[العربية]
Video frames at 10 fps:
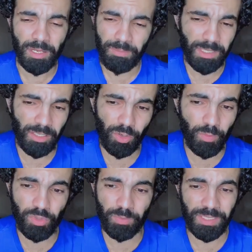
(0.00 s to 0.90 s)
بدل
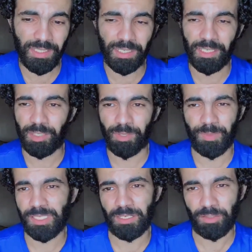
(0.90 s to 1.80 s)
500 جنيه يبقى
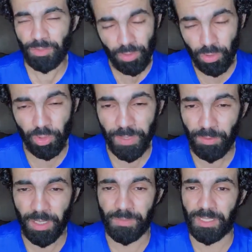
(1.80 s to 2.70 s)
مثلا
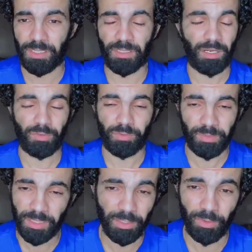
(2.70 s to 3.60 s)
350 او
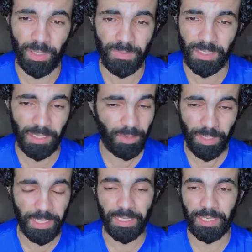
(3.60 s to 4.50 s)
250 او
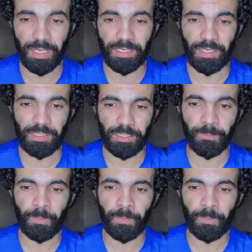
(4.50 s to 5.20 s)
ايا كان يعني